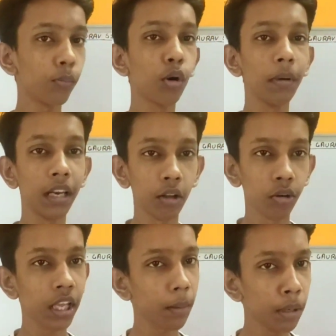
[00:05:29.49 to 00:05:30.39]
तुमको मिल रहे
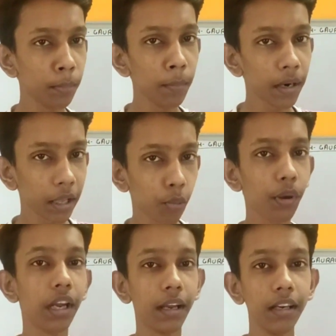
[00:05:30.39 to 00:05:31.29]
होंगे अभी भी पड़े
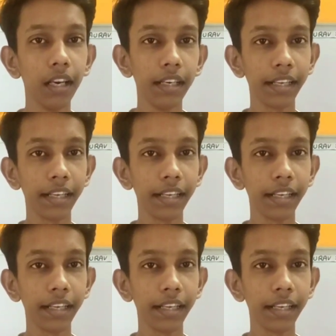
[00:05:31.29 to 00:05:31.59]
हुए हैं